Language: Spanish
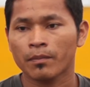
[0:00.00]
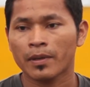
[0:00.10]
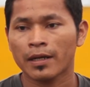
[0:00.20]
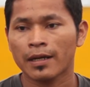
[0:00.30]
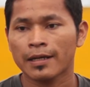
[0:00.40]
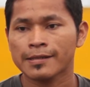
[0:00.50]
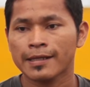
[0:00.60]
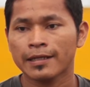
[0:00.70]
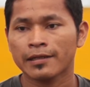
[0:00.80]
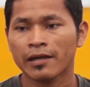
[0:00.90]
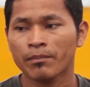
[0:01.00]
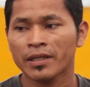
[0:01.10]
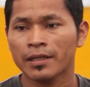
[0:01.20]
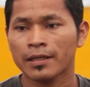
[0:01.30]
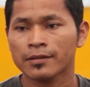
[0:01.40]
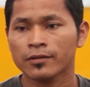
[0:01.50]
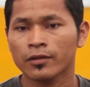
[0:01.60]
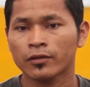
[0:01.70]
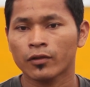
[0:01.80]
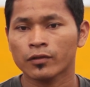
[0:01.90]
Para hacer réplicas
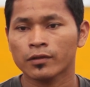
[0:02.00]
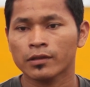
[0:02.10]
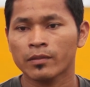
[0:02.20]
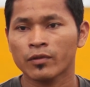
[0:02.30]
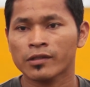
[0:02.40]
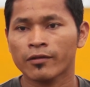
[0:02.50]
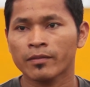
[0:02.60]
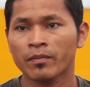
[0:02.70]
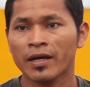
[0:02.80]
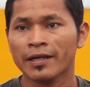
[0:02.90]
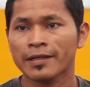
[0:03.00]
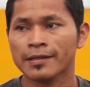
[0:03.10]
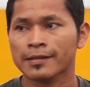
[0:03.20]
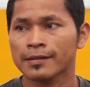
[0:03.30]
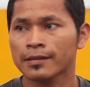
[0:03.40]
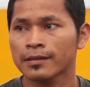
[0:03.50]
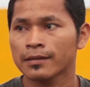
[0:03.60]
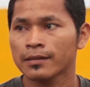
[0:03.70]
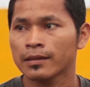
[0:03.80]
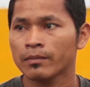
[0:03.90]
nosotros hemos estado en varias
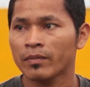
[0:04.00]
en